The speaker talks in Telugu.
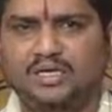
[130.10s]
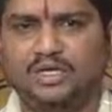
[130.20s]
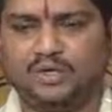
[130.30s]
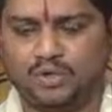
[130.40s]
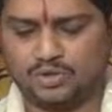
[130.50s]

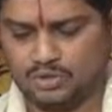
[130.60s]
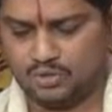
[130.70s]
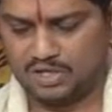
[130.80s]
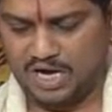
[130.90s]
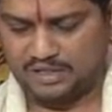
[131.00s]
ఈరోజు
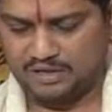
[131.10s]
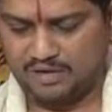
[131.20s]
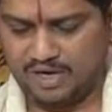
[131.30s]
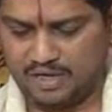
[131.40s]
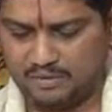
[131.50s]

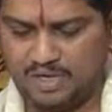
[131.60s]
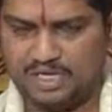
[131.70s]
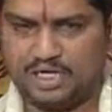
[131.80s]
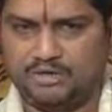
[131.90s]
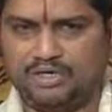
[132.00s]
ఘాతవారము
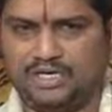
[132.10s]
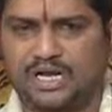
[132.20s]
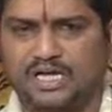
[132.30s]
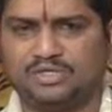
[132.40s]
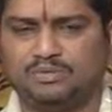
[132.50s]
అయినటువంటి
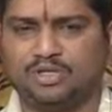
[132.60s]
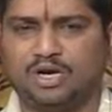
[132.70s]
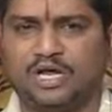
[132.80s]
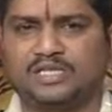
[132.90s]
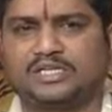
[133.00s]
రాశి
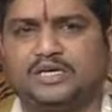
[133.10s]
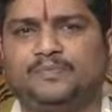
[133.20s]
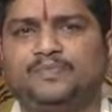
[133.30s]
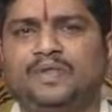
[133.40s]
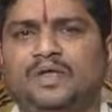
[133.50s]
మిథున రాశి
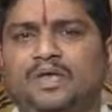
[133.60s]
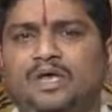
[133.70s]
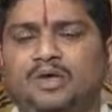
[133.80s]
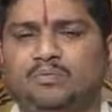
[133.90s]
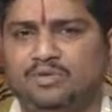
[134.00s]

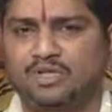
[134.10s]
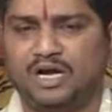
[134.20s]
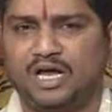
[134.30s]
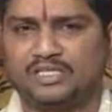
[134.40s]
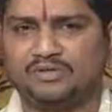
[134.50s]
మిథున
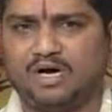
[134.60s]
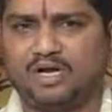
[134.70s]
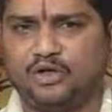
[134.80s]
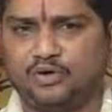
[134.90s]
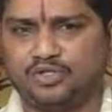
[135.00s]
రాశి
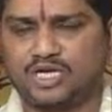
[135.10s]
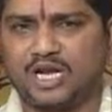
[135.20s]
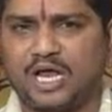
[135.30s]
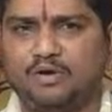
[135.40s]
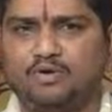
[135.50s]
వారు ఈ రోజున
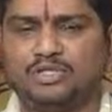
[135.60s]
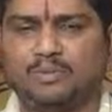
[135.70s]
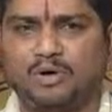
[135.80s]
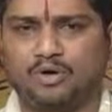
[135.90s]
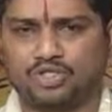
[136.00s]
ఎలాంటి కొత్త
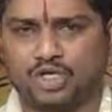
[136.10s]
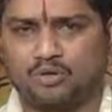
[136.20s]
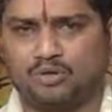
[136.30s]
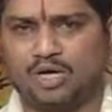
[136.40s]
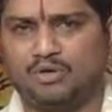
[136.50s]
పనులు
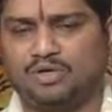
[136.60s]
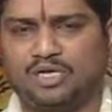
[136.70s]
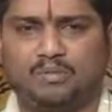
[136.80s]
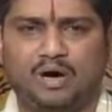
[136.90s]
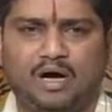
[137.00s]
చేయకుండా
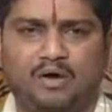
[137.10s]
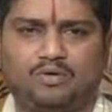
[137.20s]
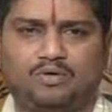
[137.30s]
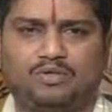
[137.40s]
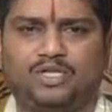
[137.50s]
ఉంటే బాగా
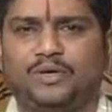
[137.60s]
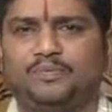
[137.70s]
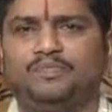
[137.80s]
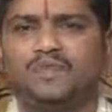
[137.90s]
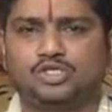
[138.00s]
ఉంటుంది
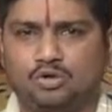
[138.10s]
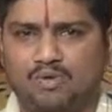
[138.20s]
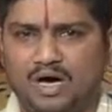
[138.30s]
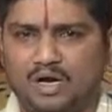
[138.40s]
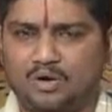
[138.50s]

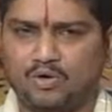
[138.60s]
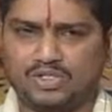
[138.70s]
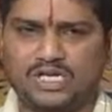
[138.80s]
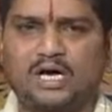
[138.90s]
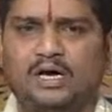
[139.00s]
సోమవారం రోజున